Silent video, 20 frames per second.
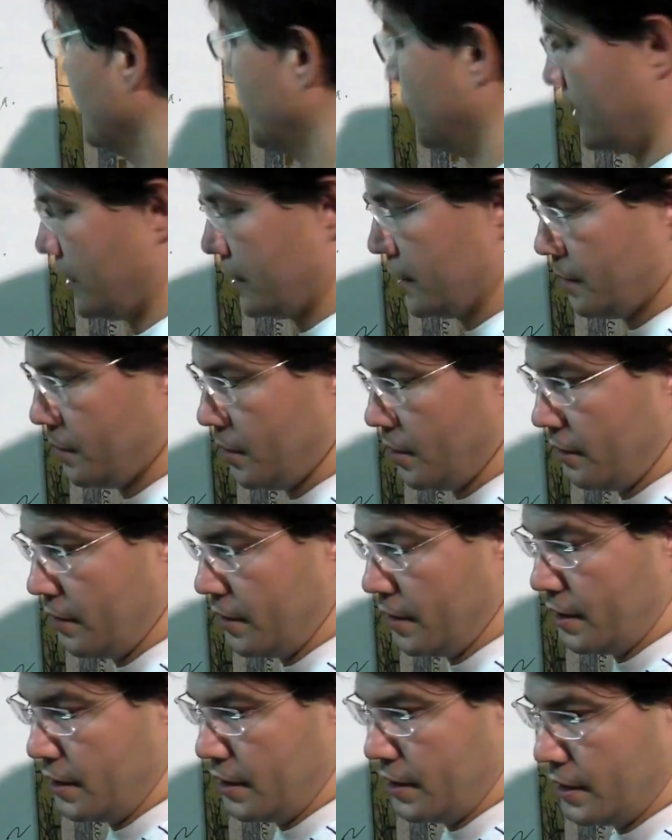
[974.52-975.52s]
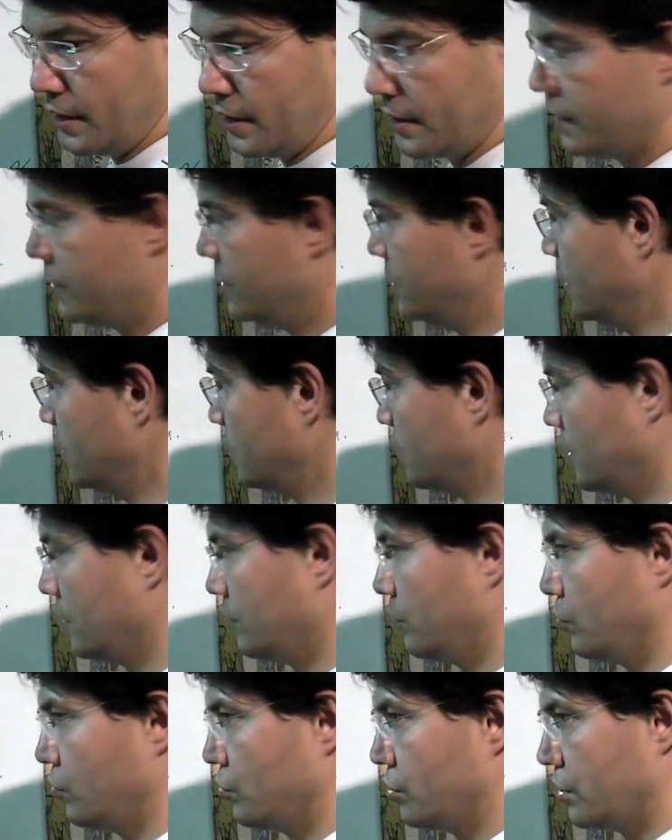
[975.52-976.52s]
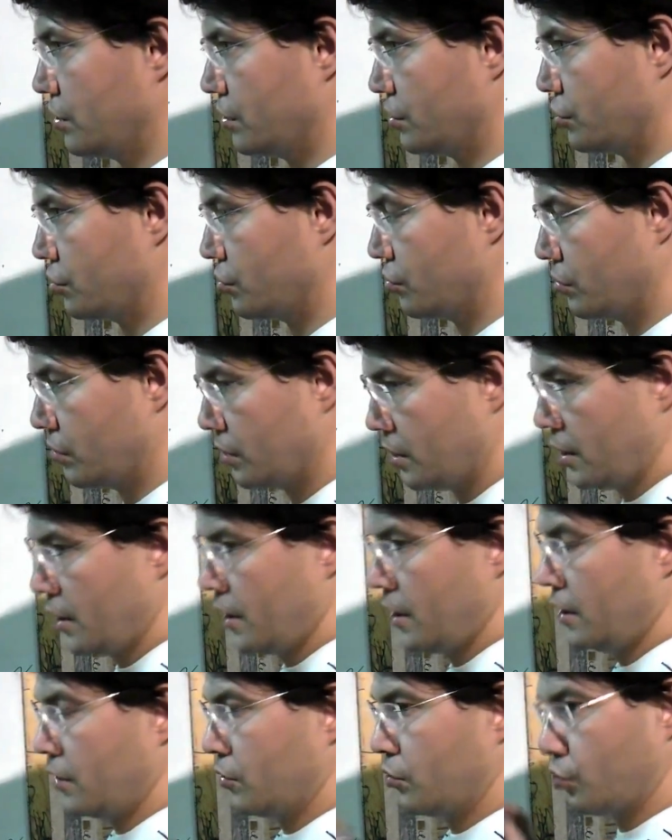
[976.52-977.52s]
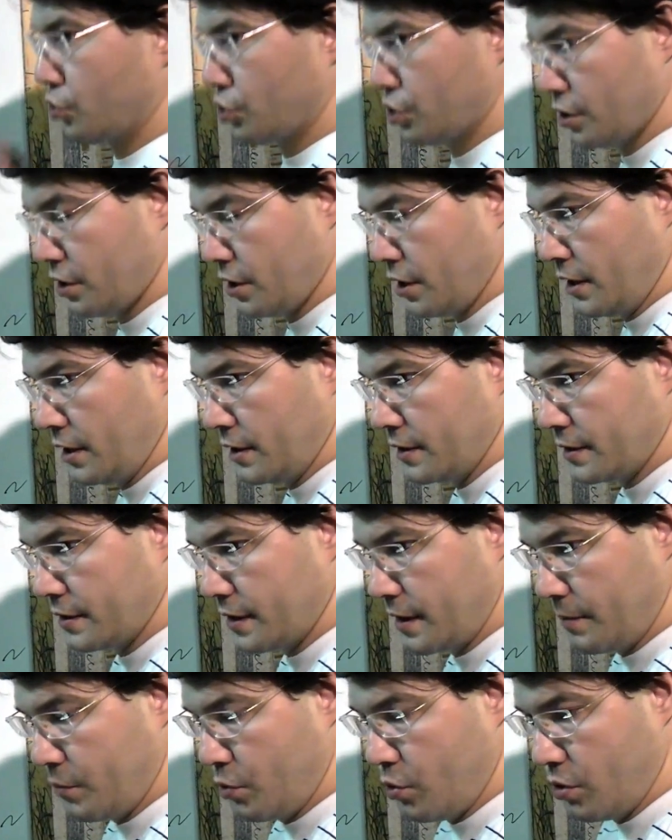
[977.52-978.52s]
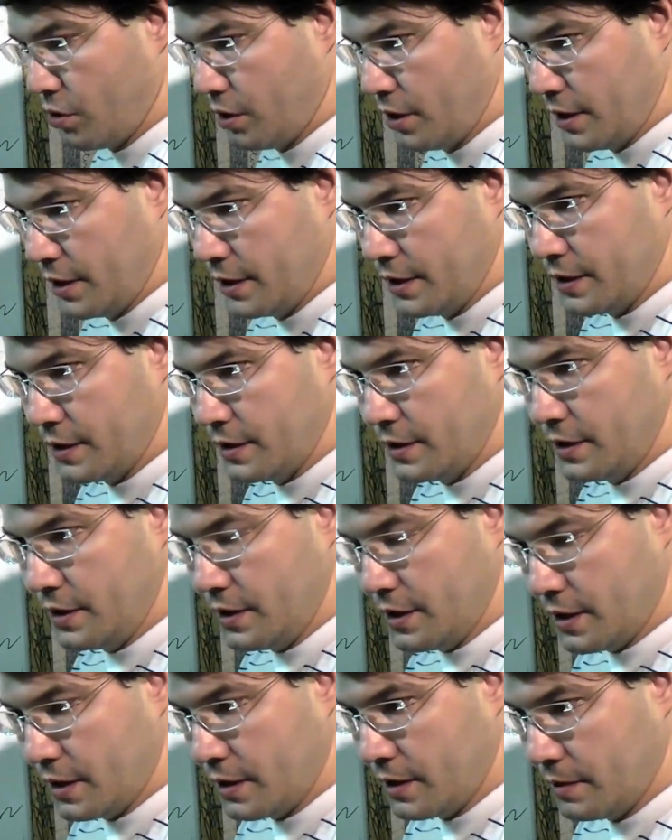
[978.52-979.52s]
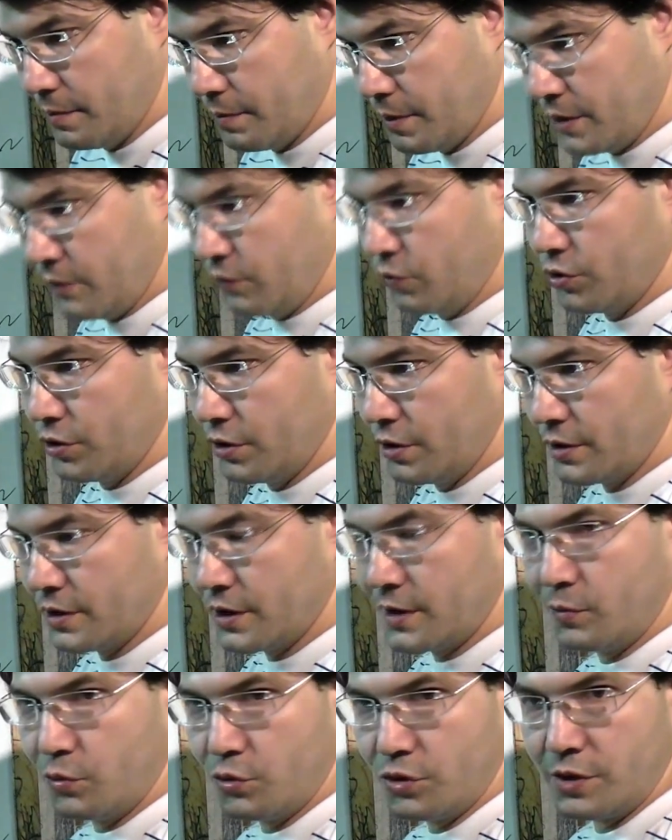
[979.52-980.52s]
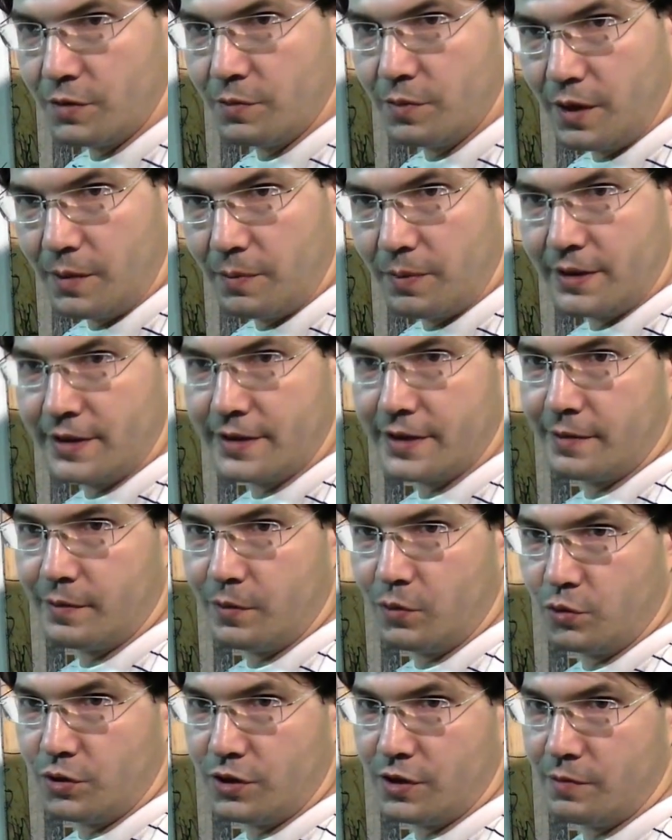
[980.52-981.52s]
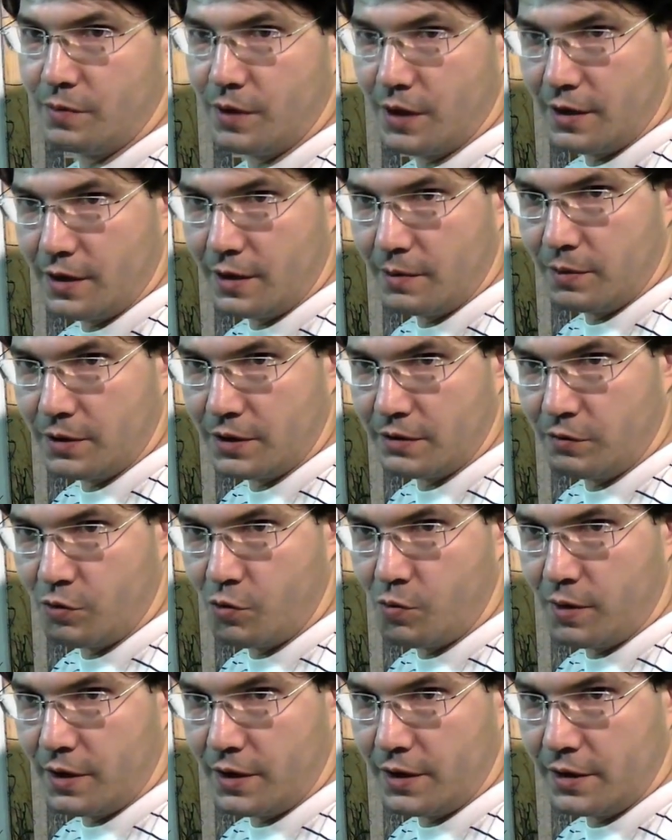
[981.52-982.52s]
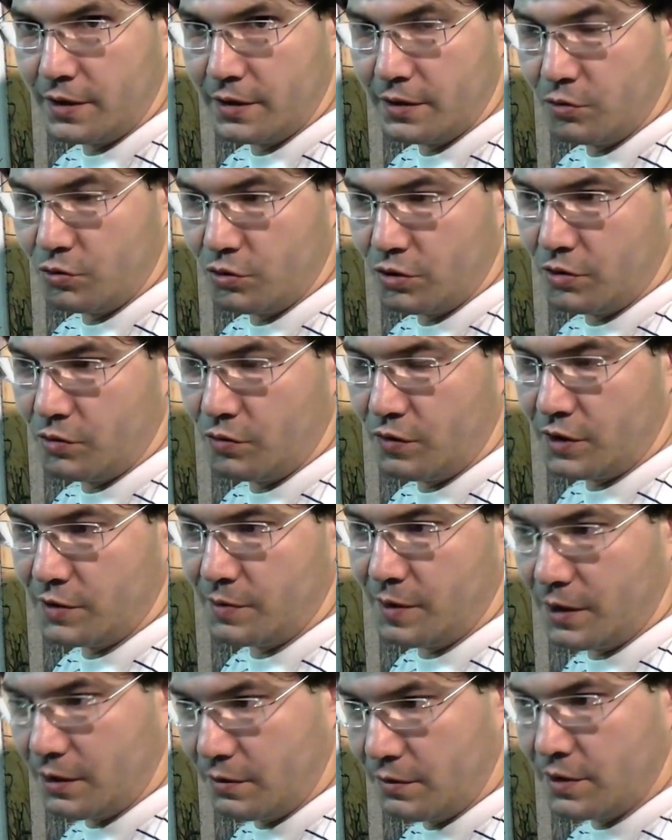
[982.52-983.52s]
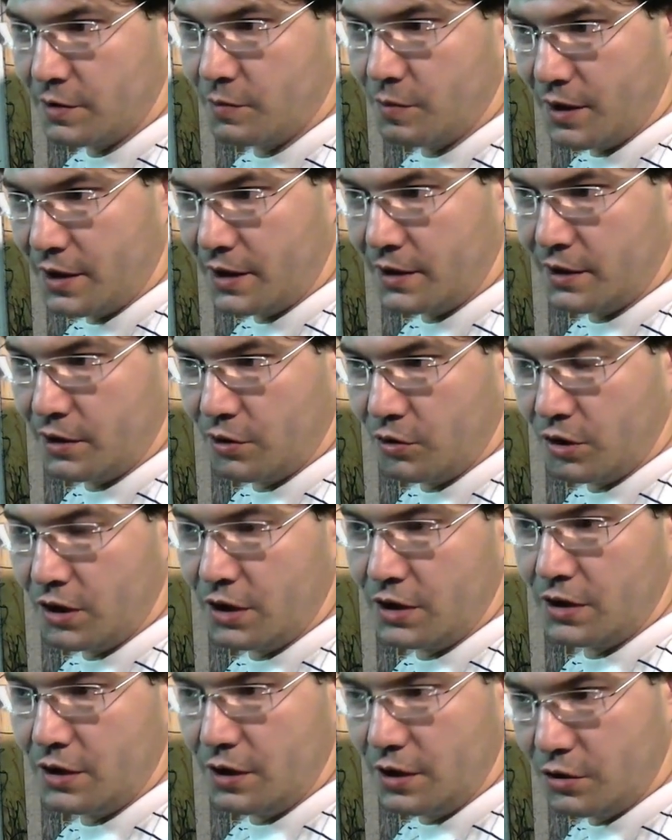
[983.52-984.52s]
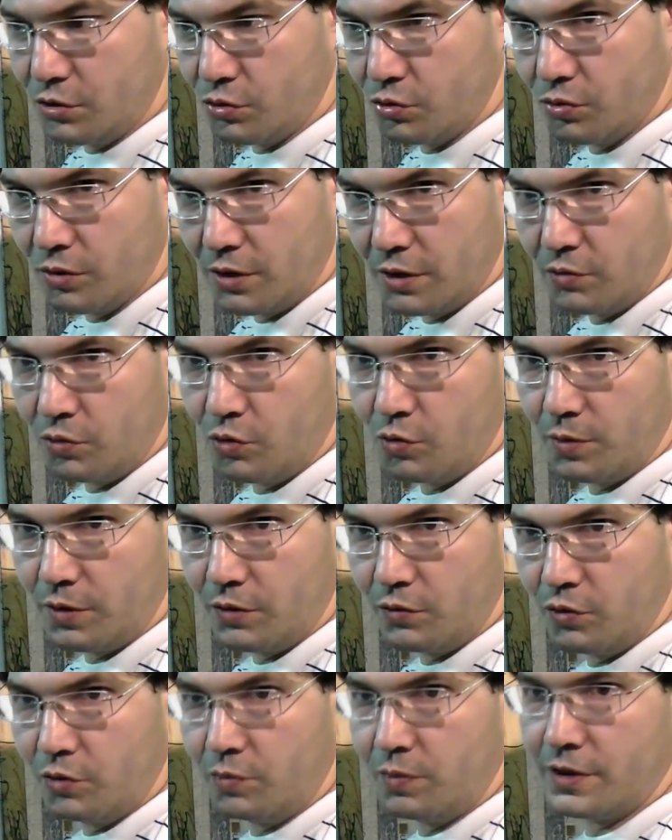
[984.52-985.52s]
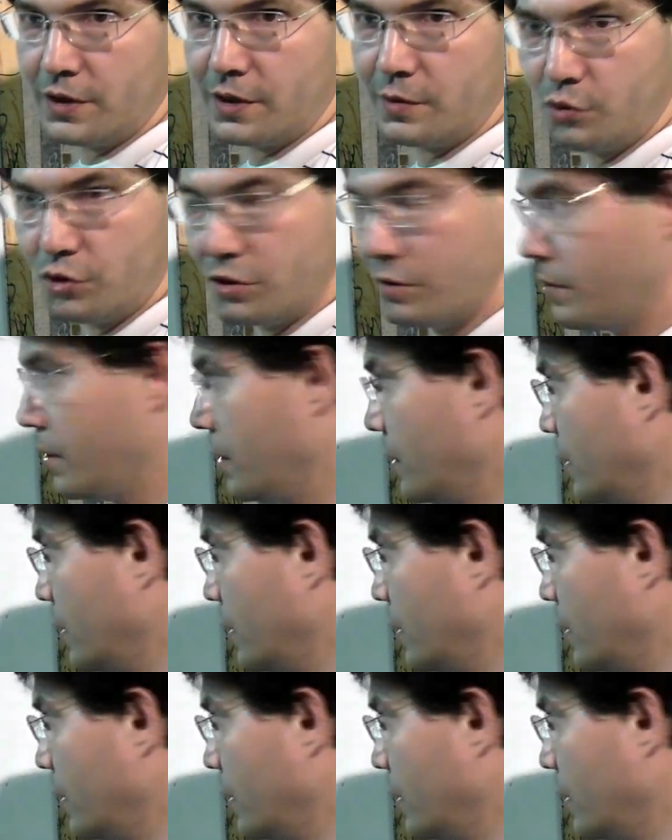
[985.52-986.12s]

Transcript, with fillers: когда мы говорили о едином, нам получалось, что тоже само единое подводит само себя под само себя, да, под свое понятие. То есть оно рассматривает себя как некую единицу, которую подводит под саму себя.